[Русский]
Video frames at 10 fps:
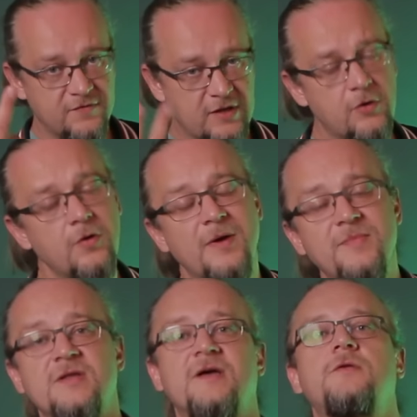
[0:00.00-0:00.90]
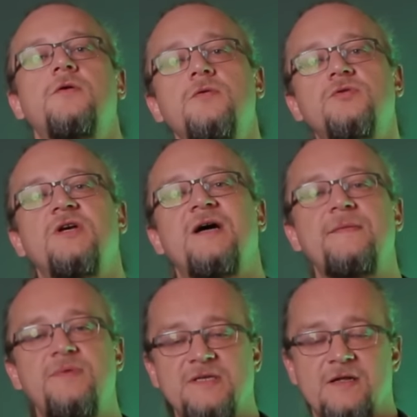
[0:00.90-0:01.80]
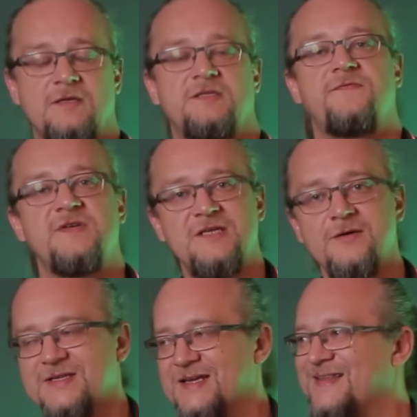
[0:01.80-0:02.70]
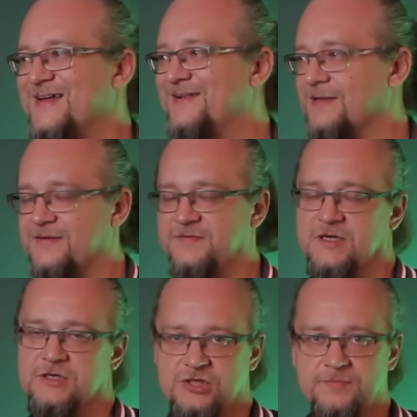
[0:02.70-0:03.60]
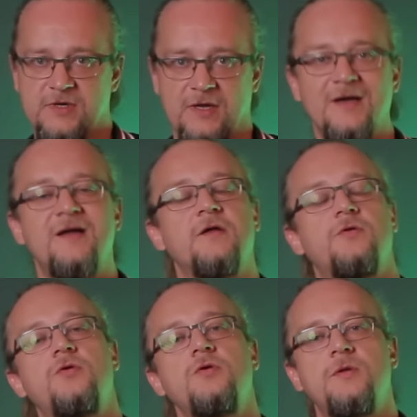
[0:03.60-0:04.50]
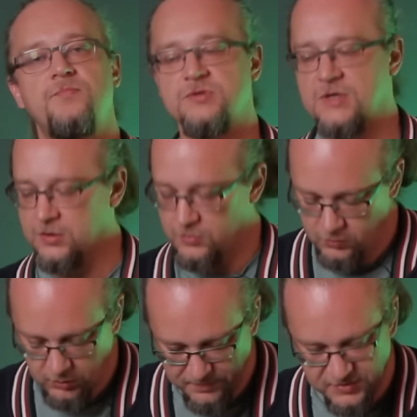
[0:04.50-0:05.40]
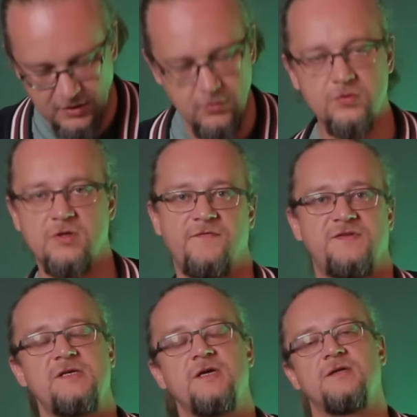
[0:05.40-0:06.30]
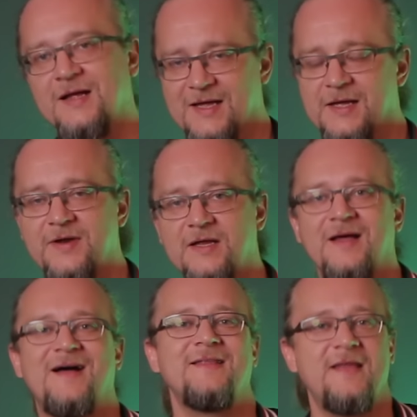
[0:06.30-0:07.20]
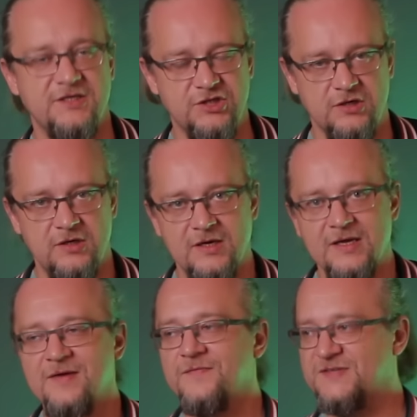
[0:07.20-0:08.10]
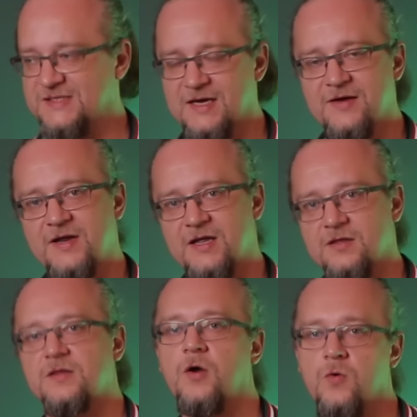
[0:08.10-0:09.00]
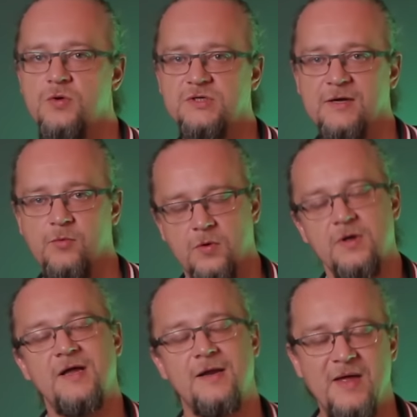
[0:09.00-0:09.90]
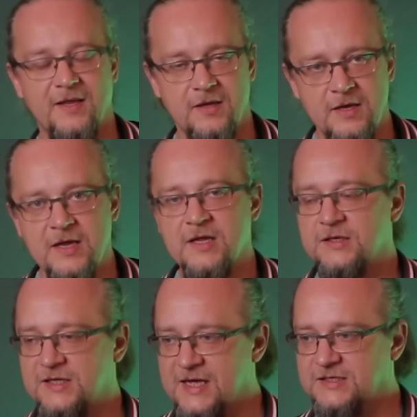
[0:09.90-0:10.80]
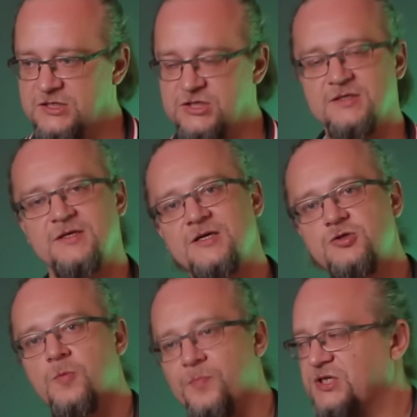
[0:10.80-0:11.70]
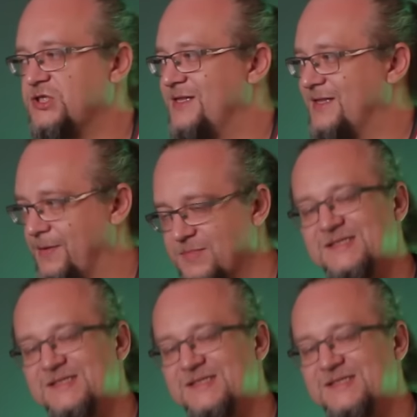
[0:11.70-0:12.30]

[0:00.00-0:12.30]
второй момент, который нужно обязательно зафиксировать, это главная ошибка, которую допускают ну, абсолютно все, когда говорят о даче. Все говорят такую тему. Ребят, я сейчас хочу пожить там